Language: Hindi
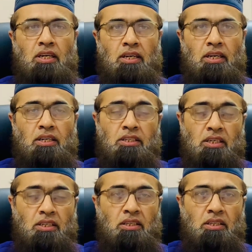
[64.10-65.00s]
रहे हैं नीचे
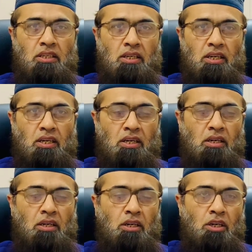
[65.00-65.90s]
करते चले जा रहे हैं
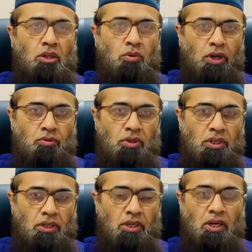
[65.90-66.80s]
तो एक्चुअली
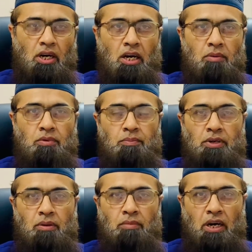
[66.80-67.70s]
ये आप
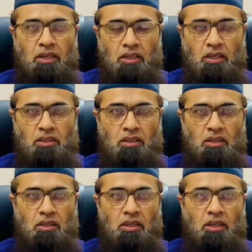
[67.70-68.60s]
अपने माइंड के
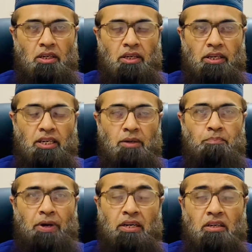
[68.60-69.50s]
अंदर एक
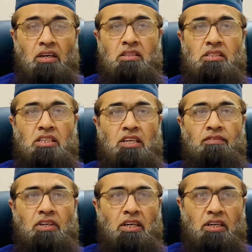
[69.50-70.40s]
पैटर्न सेव
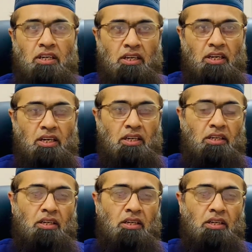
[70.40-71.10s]
कर रहे हैं